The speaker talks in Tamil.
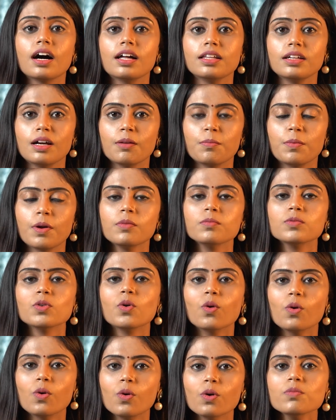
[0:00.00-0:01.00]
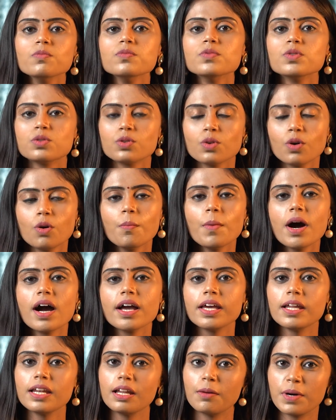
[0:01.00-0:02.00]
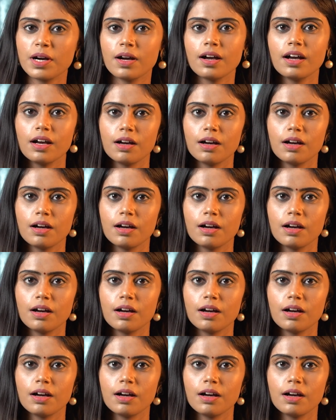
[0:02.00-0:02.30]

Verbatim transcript: அதுக்கப்புறம் ஓம் சோமாய நமக